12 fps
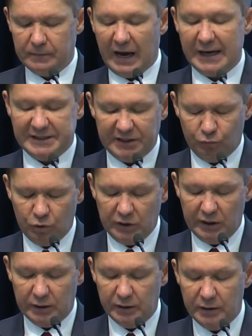А
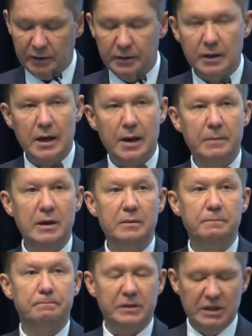сегодня мы
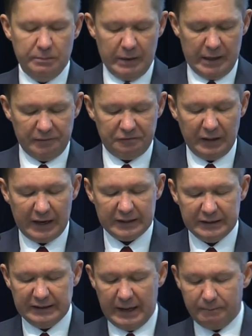поднимаем
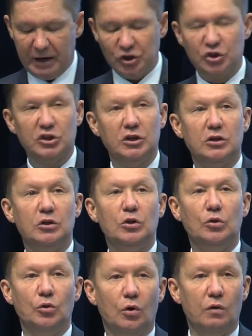флаг на мачте
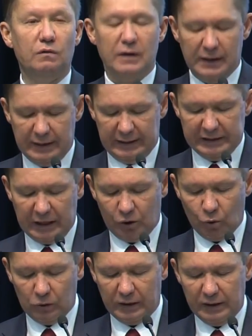нового
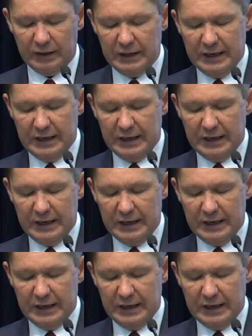ледокола,